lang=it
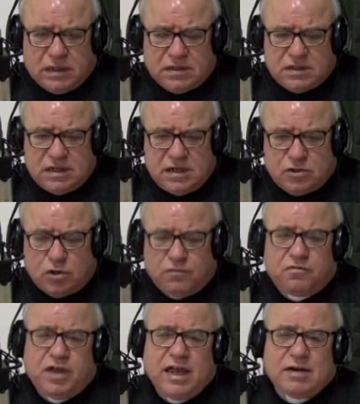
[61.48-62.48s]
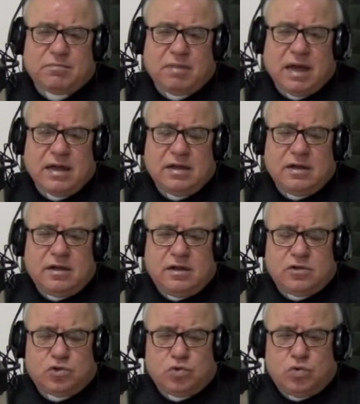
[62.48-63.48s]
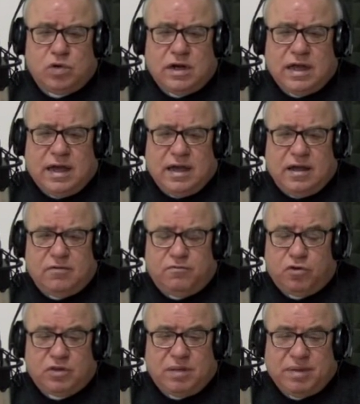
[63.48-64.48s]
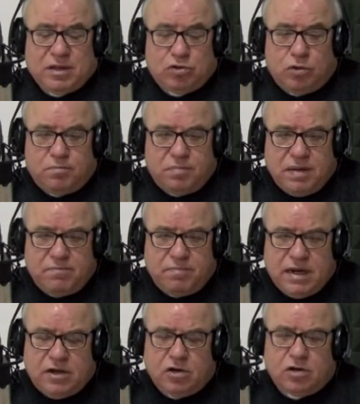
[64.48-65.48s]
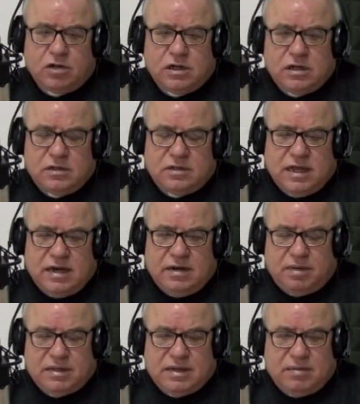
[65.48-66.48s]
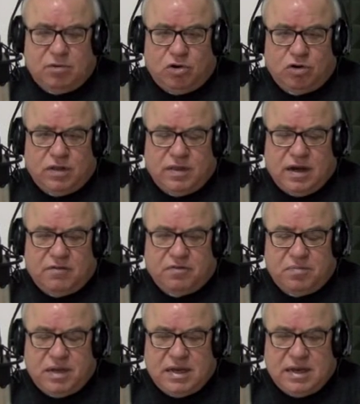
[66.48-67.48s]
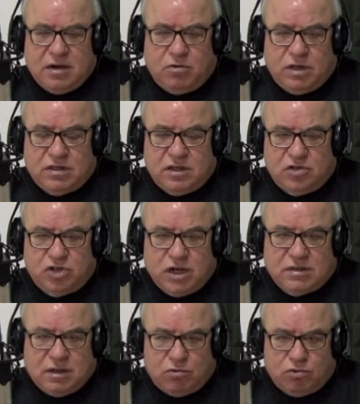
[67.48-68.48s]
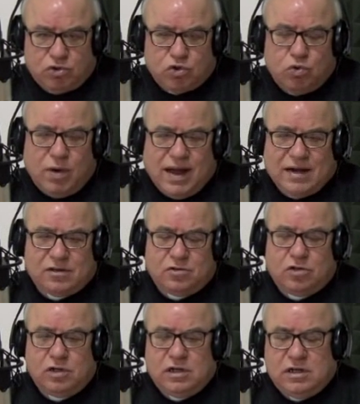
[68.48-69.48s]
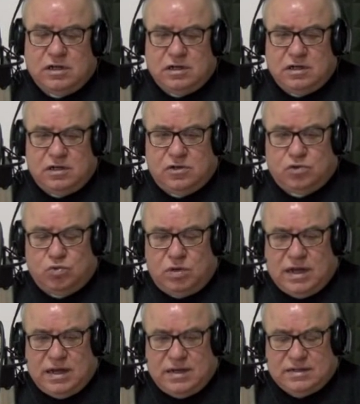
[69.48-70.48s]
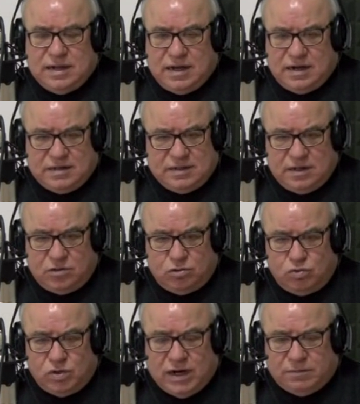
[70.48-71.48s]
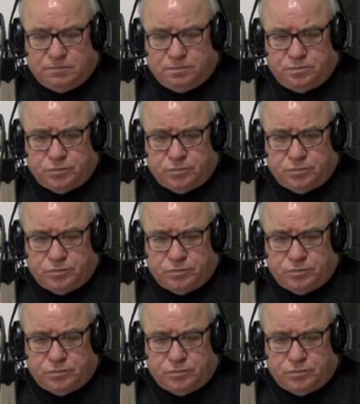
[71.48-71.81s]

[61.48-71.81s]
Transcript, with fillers: si sofferma sul fondamento biblico del matrimonio e della famiglia, quindi getta uno sguardo eh, sulla Sacra Scrittura,